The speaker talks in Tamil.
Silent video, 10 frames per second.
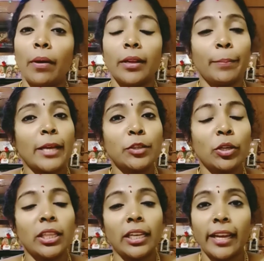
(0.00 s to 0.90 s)

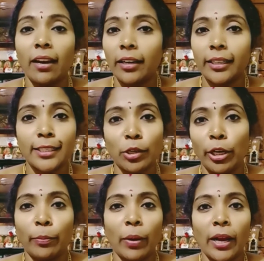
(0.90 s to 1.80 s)
பாசுரத்திலேயே அழகா
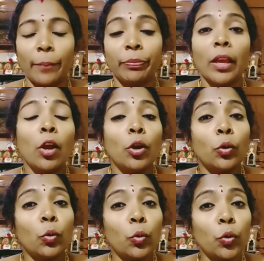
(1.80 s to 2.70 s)
சொல்லியிருப்பாங்க
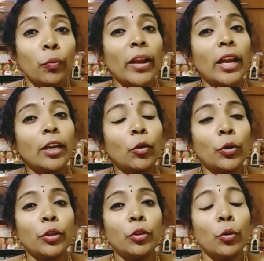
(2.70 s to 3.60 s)
கூர்வேல்
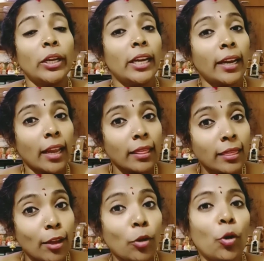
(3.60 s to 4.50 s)
கொடுந்தொழில
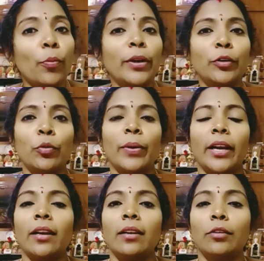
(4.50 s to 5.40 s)
நந்தகோபன்
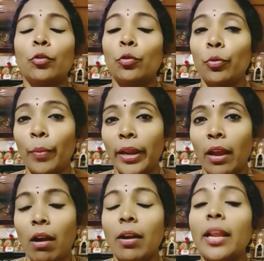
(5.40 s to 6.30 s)
குமரன்
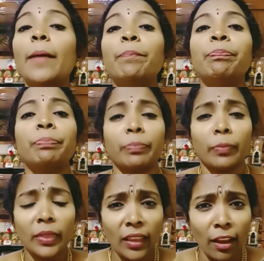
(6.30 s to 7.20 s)
கூர்மையான
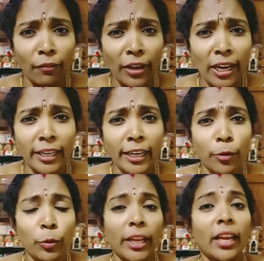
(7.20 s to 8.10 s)
வேலினை
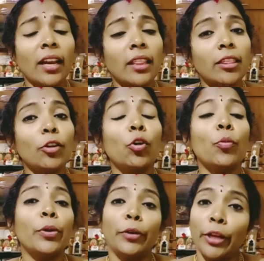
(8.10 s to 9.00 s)
உடைய
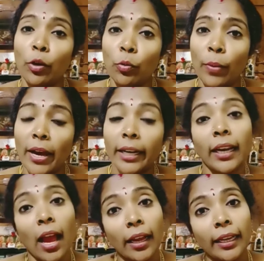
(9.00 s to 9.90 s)
நந்தகோபருடைய குமாரன்
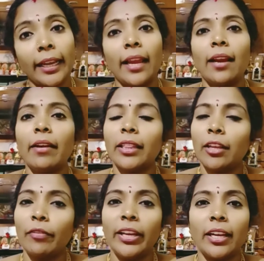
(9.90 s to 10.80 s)
அங்கேயே அந்த
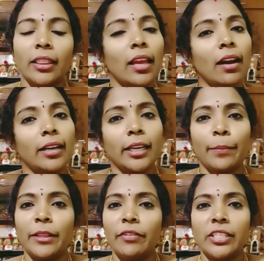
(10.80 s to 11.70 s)
வீரத்தை அழகா
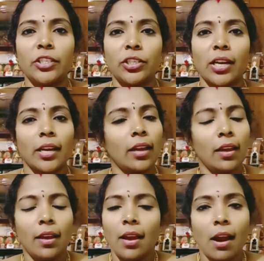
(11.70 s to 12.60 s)
பதிவு செஞ்சுட்டாங்க
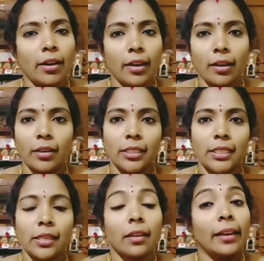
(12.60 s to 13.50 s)
ஆண்டாள்
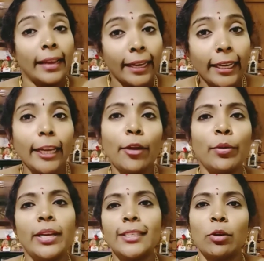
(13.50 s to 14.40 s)
நாச்சியார் இங்கேயும்
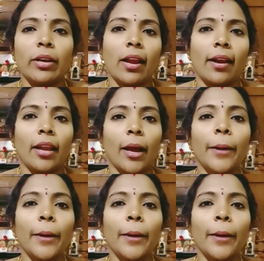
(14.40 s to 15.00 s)
என்ன சொல்றாங்கன்னா